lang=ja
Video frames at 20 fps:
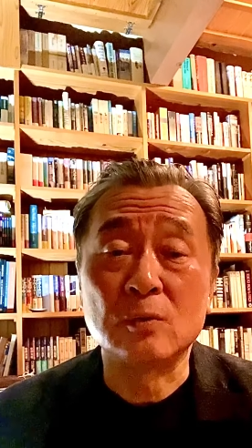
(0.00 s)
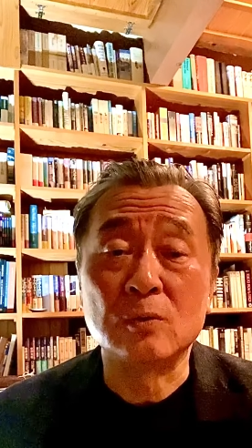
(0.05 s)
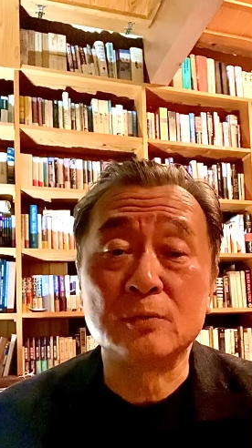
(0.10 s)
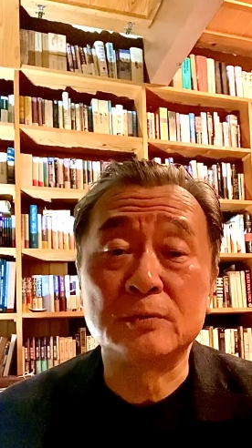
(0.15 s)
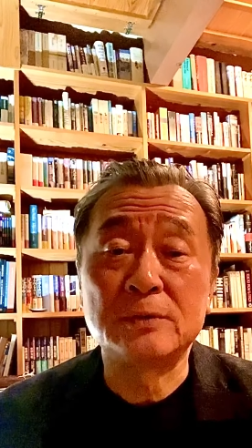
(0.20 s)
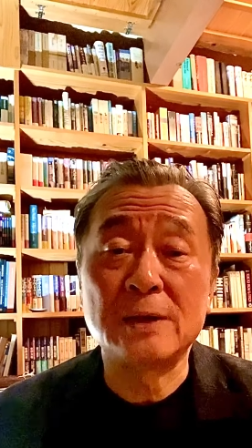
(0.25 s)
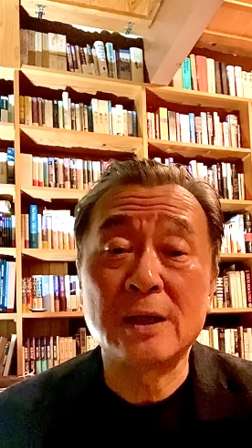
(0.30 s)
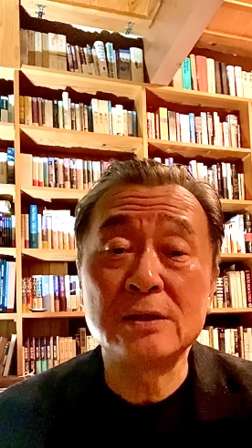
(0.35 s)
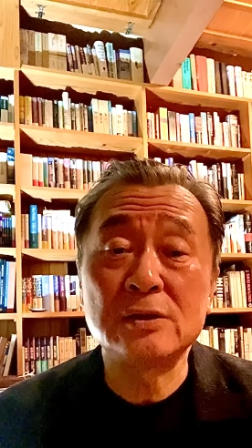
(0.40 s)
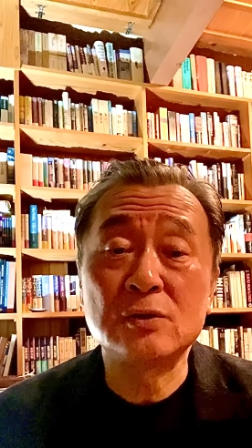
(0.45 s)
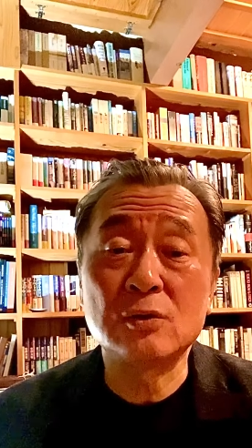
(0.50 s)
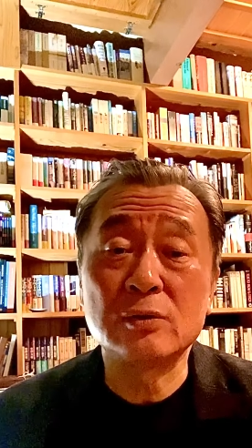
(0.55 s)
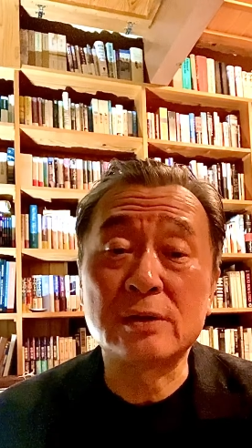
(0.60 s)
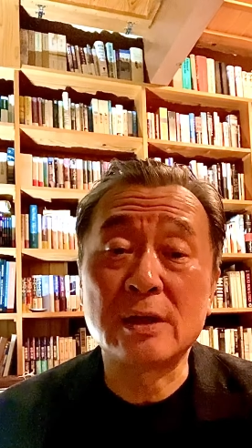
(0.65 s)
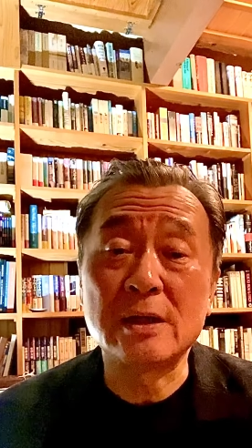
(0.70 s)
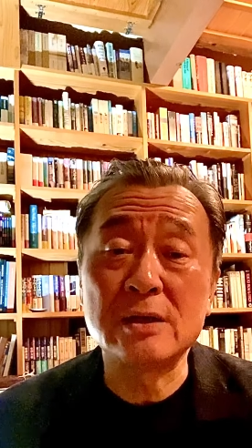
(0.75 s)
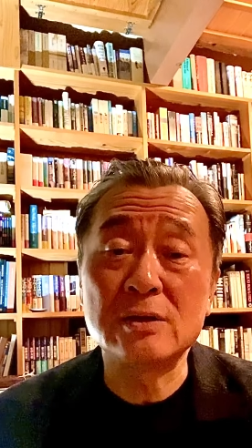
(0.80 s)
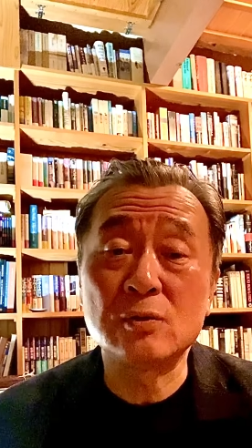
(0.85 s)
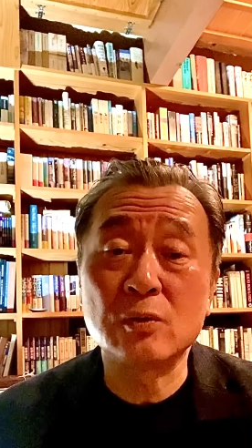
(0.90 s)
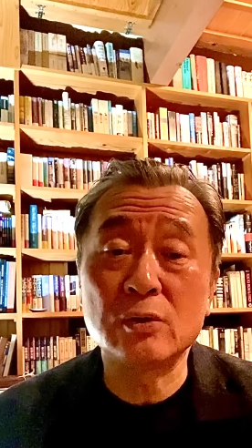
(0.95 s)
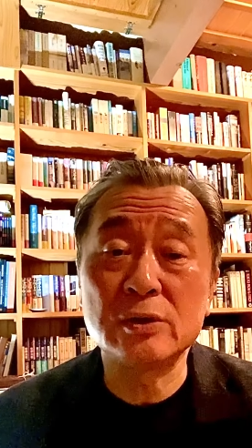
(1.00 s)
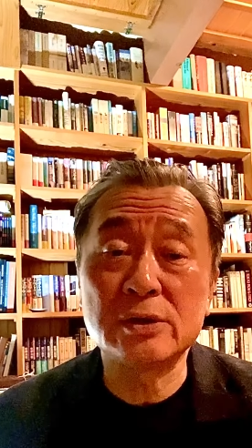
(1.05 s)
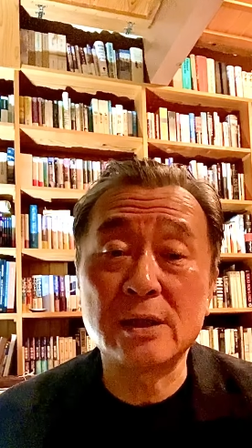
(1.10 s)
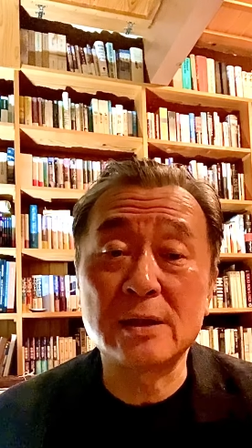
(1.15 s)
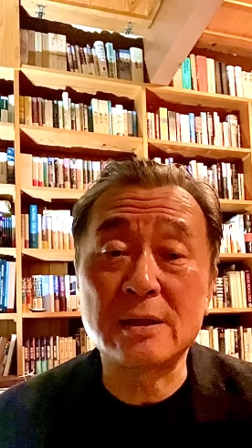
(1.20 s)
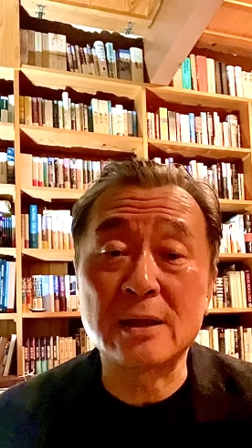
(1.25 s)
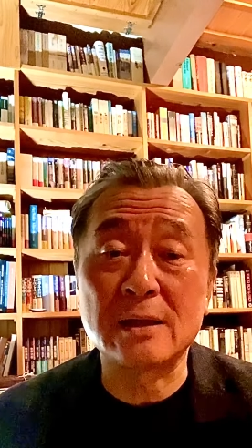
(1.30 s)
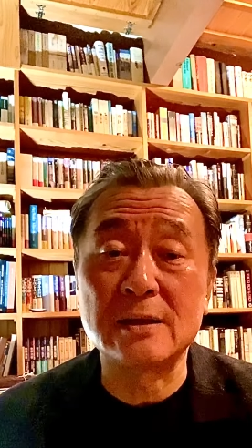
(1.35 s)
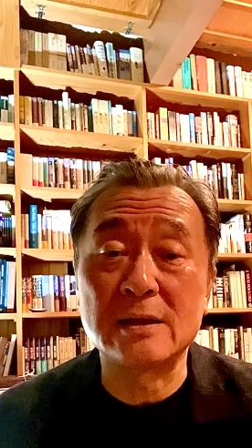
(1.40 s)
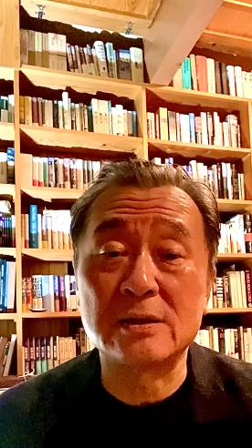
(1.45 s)
フランスと戦争して
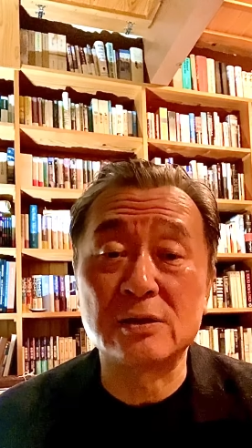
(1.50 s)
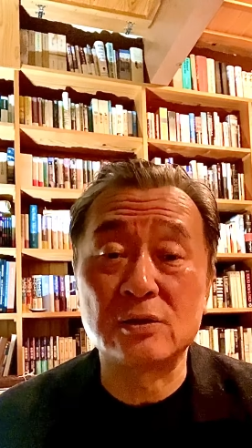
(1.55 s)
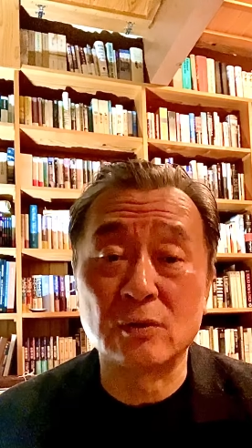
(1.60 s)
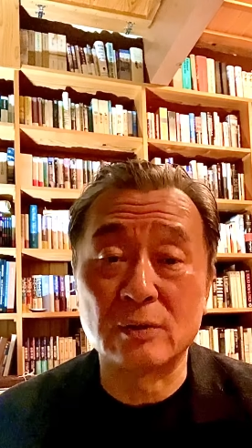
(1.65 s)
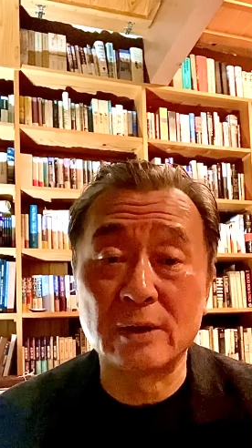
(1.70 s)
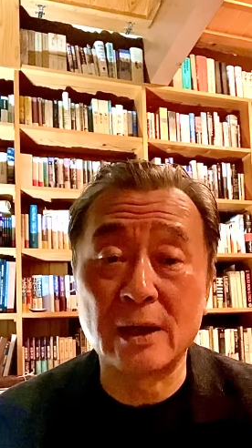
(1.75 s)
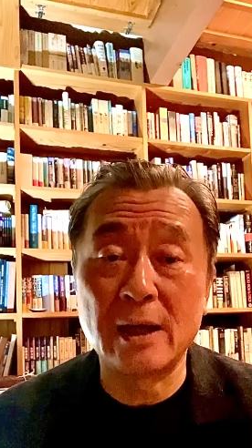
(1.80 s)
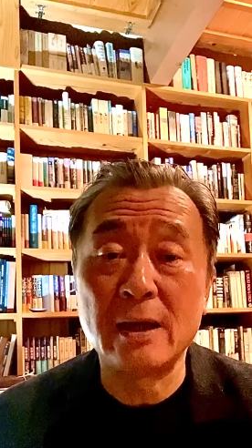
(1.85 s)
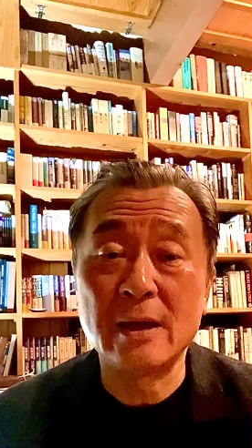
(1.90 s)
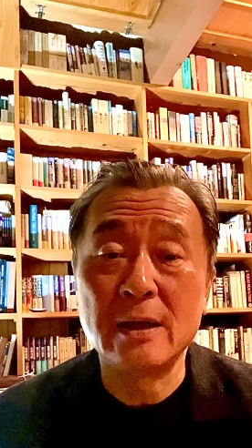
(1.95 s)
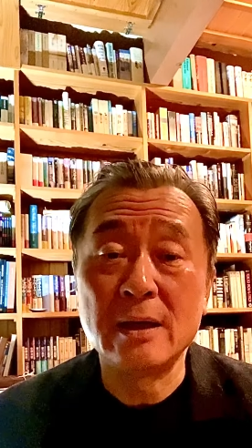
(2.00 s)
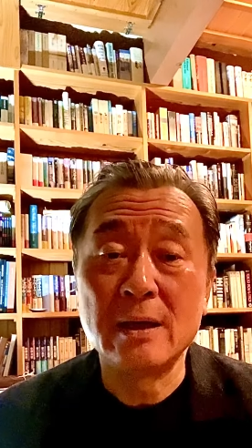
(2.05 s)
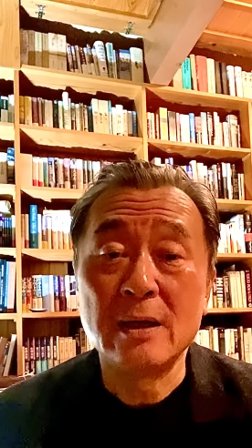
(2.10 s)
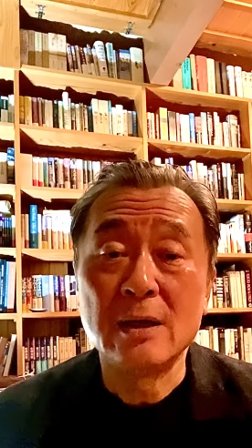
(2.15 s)
たんですよね。